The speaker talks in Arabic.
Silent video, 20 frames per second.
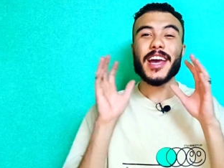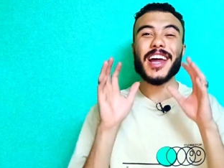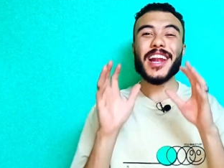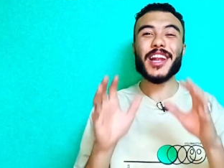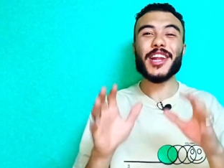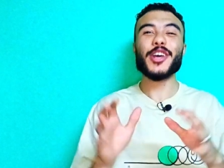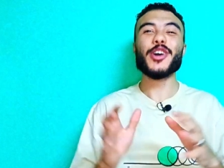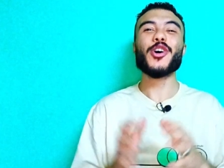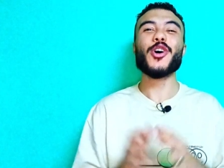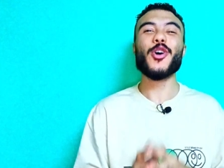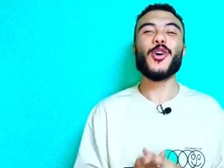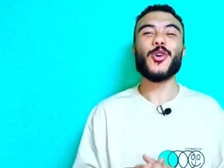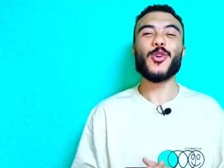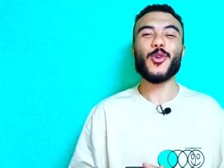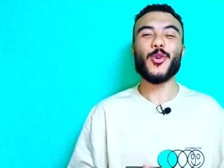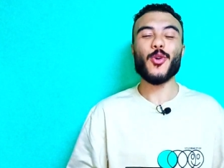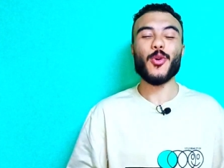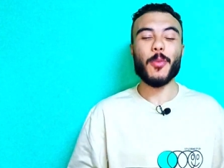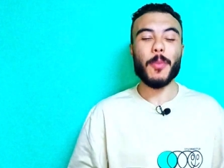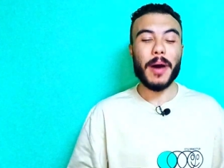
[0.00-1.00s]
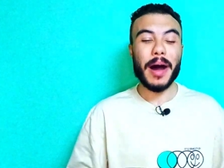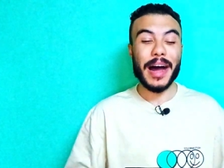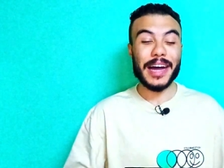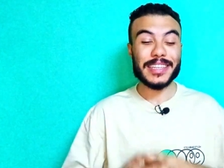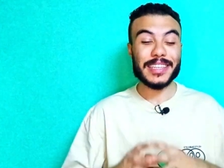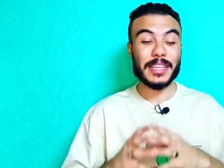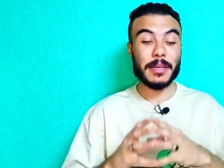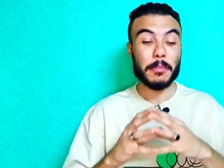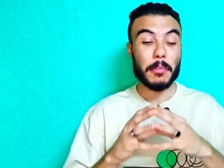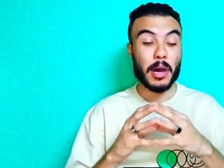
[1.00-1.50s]
اليورو
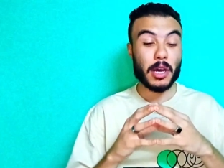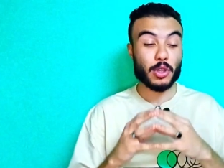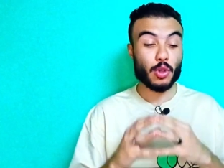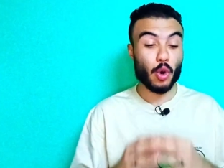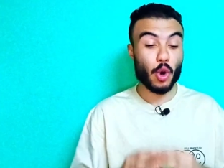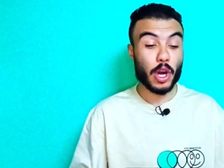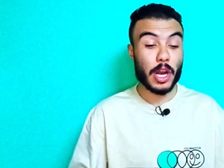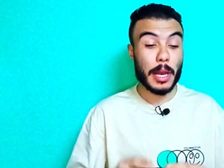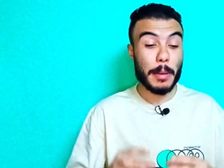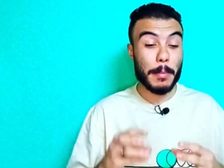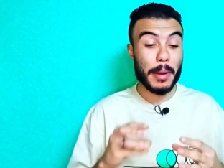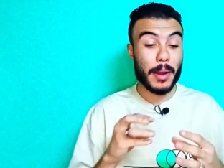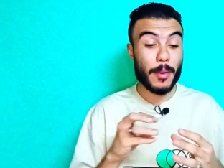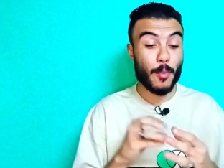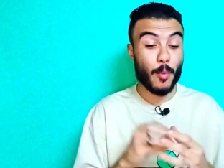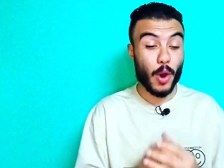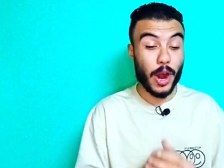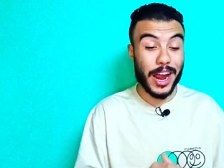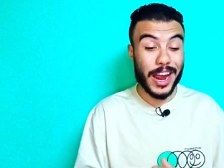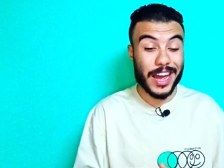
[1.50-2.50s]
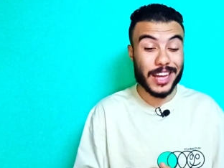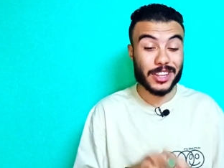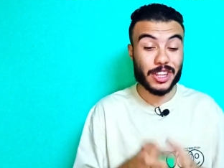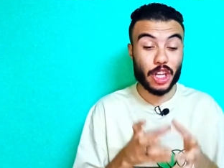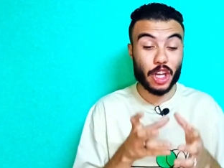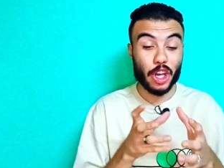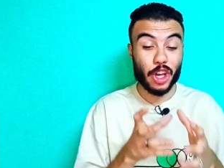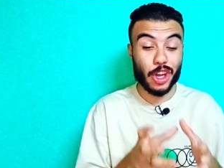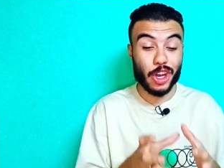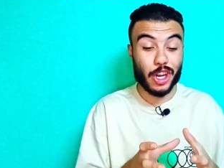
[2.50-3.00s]
بعد ما دور المجموعات
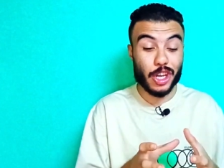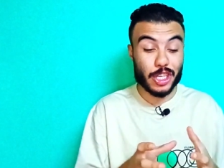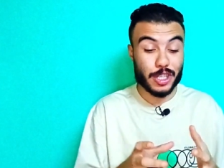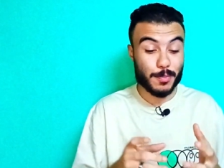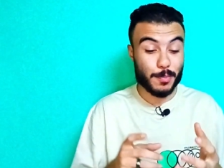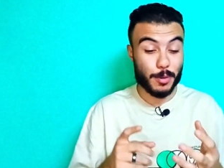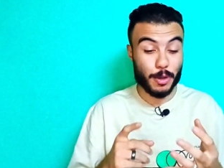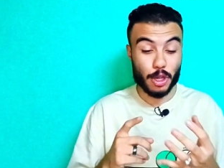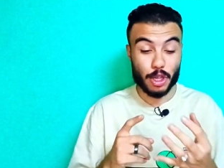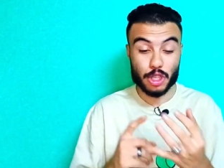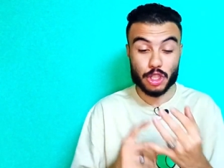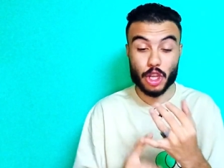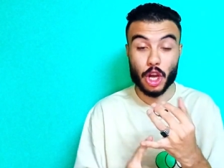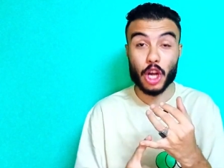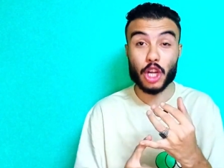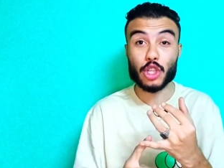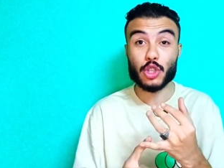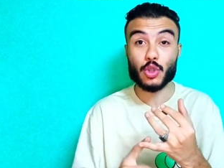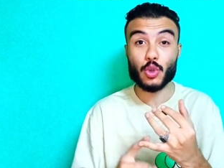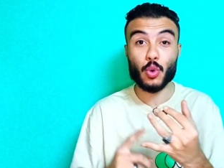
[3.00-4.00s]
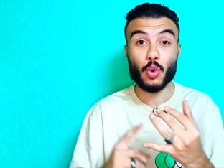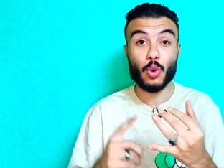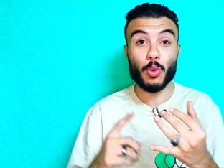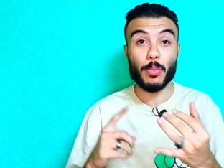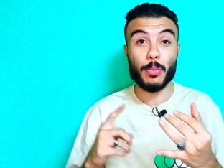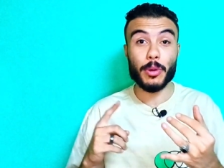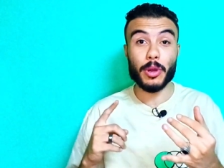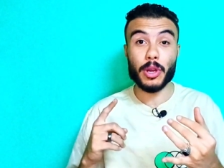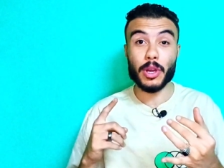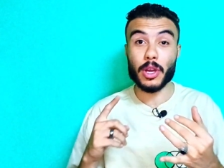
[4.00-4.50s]
خلص
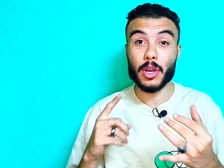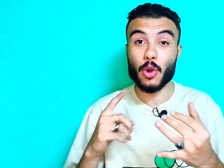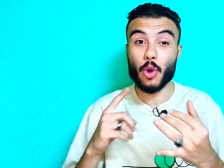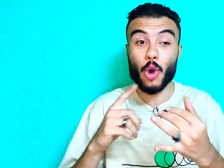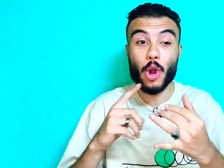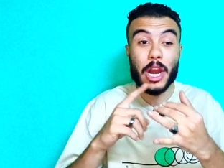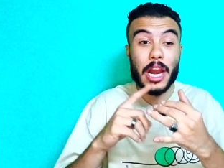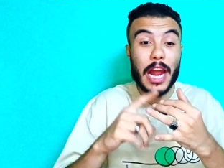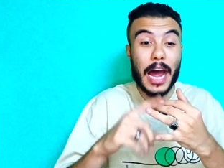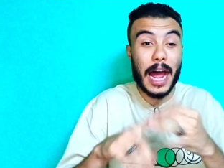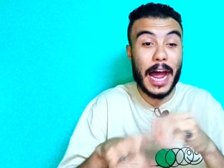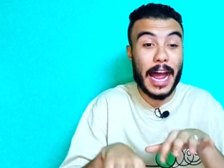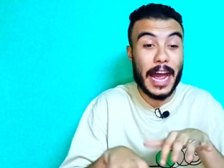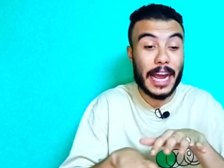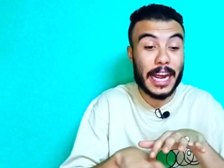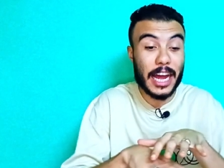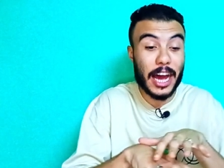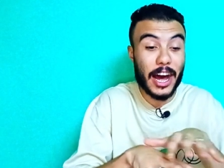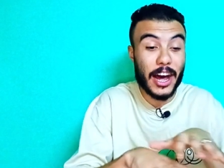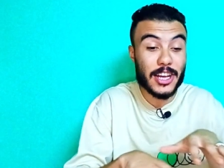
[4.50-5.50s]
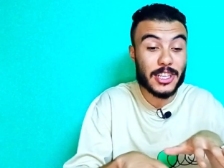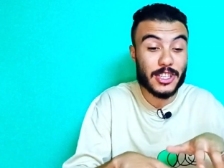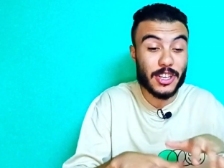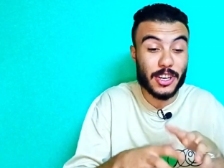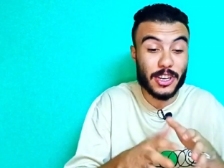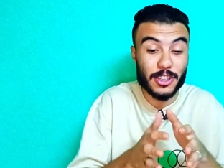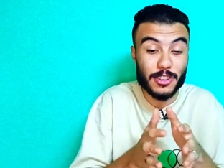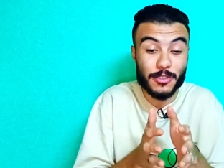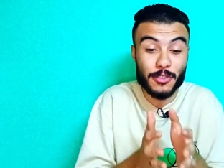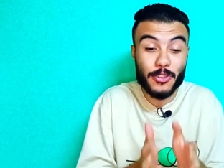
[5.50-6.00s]
باثارته بكل حاجه
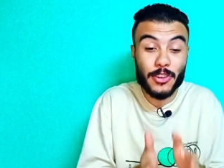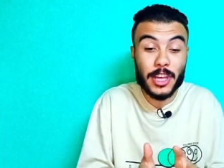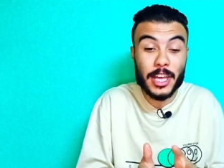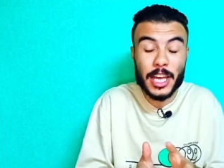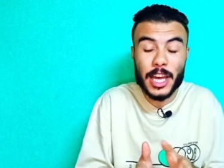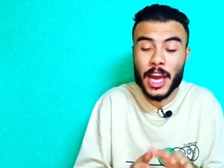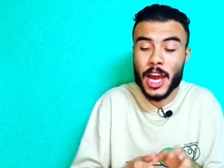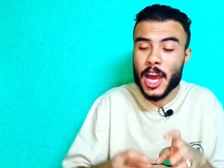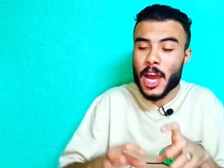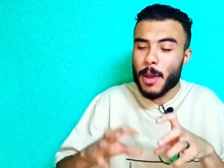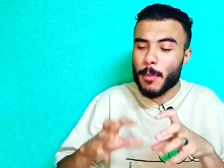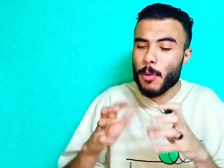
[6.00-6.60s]
حصلت فيه